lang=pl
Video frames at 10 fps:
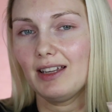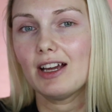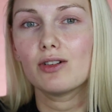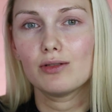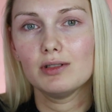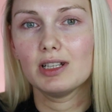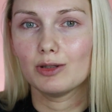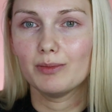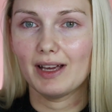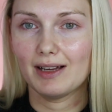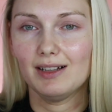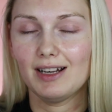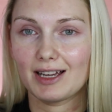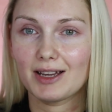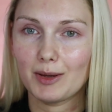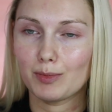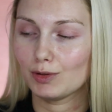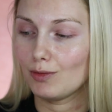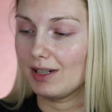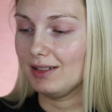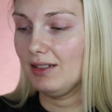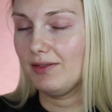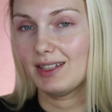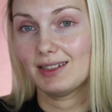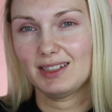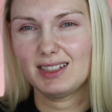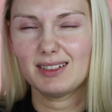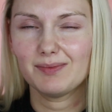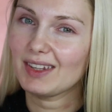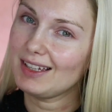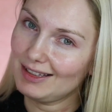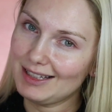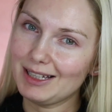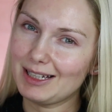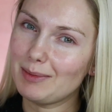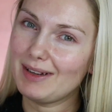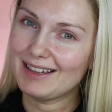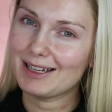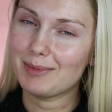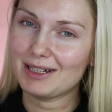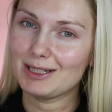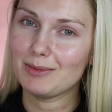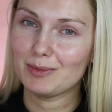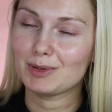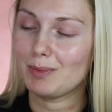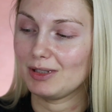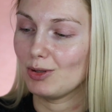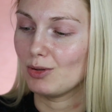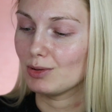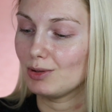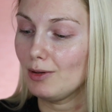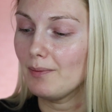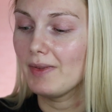Ja ogólnie lubię lekkie podkłady, więc ten chyba jednak bardziej mi przypadł do gustu.